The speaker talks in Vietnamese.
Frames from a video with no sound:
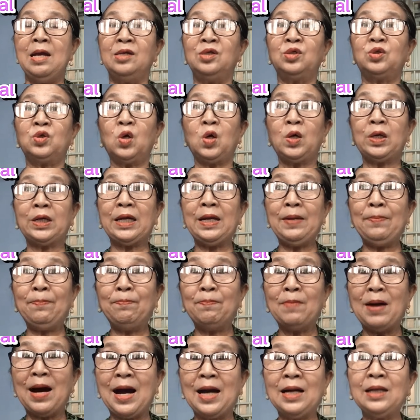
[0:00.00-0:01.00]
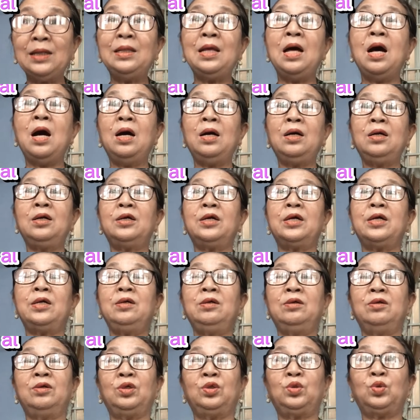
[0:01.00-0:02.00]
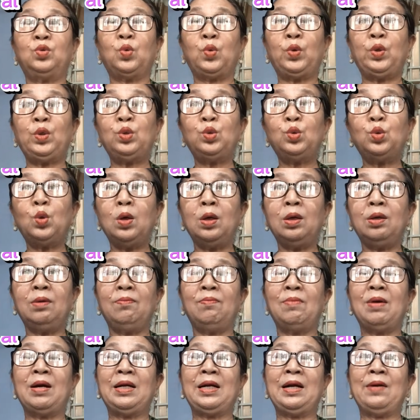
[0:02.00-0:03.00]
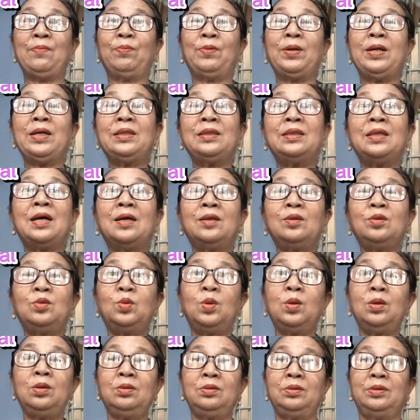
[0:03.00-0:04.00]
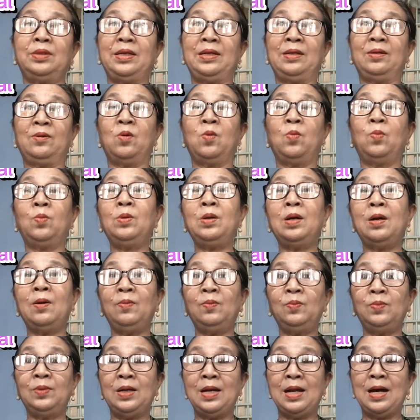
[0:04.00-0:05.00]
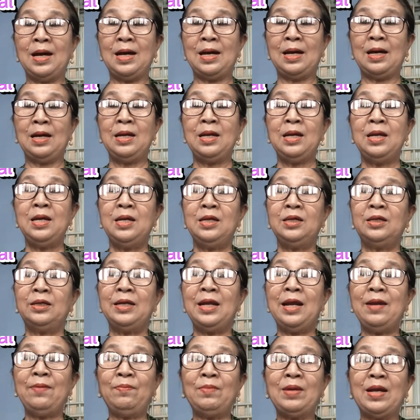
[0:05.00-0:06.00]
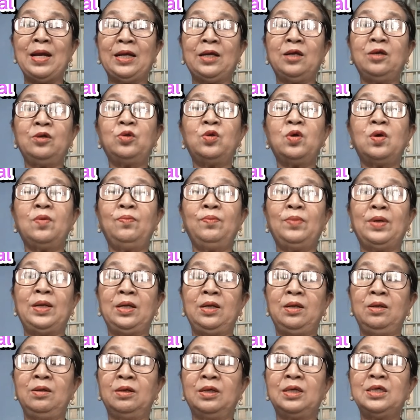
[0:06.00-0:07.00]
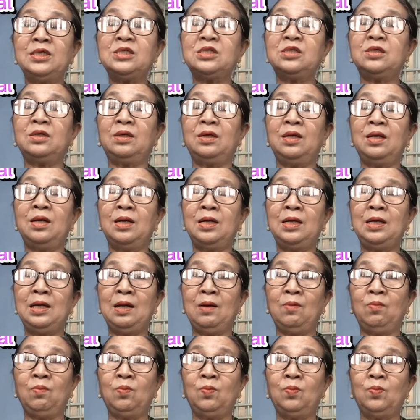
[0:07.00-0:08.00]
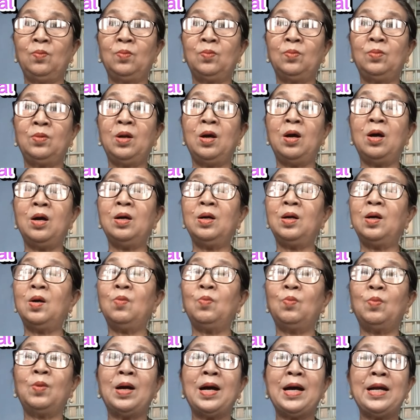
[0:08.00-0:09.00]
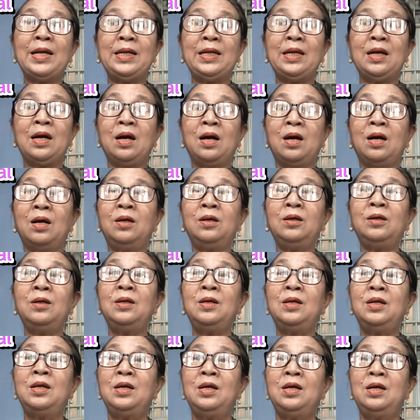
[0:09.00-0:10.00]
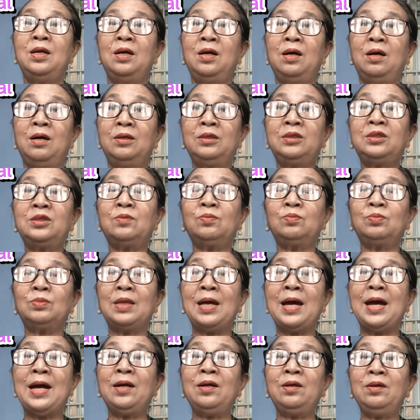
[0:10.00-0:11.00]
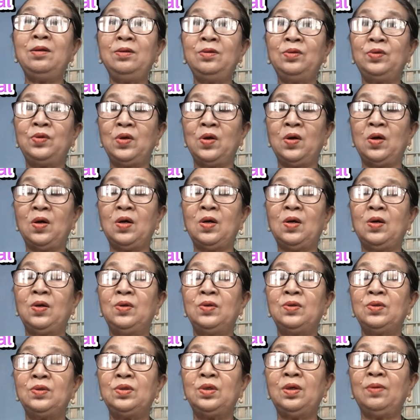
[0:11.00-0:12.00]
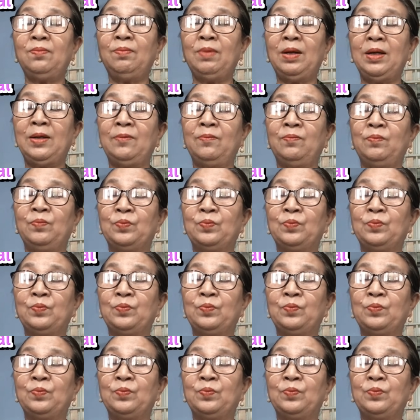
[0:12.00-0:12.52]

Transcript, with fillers: rồi cái bản thân cái người tuổi tuất mà gặp cái tháng tuất thì cũng không là đem lại cái cho mình được cái sự lợi lộc nó không hay ở ở trong tháng cho cho mình